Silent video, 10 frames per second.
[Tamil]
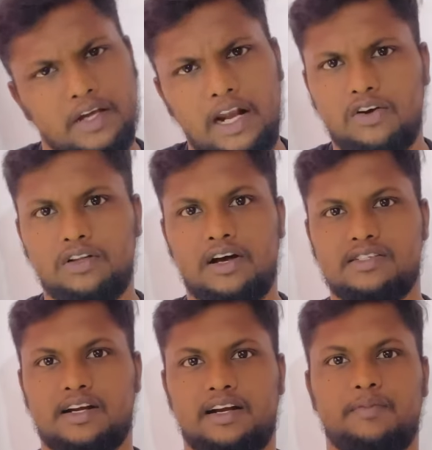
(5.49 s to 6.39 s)
எனக்கும் இந்த
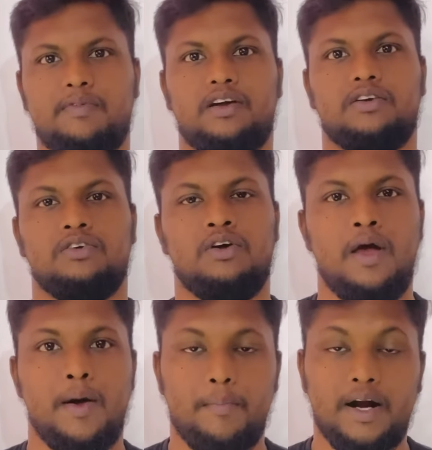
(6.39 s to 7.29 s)
ஆசை கண்டிப்பாக இருக்கும்
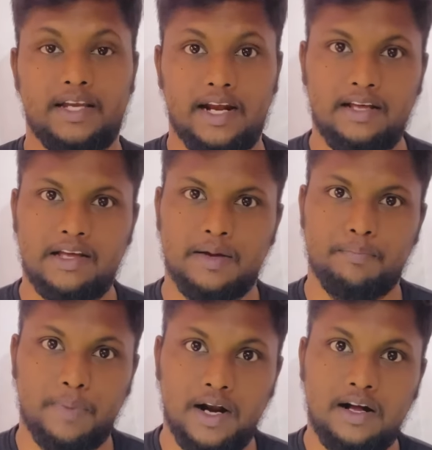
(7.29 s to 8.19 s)
பட் எனக்கு
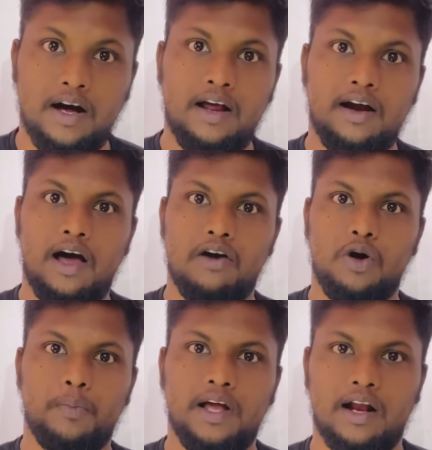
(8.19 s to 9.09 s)
பணக்காரங்கள்
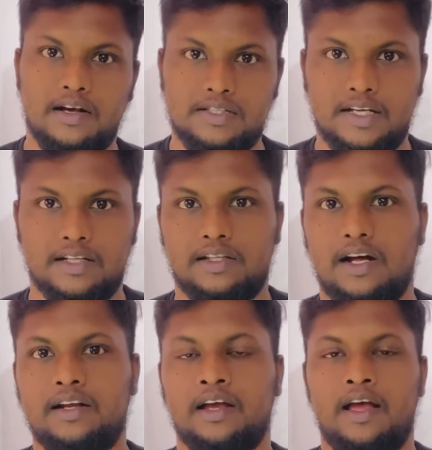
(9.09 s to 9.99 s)
ஆகணும் அப்படிங்கிற ஆசையை தாண்டி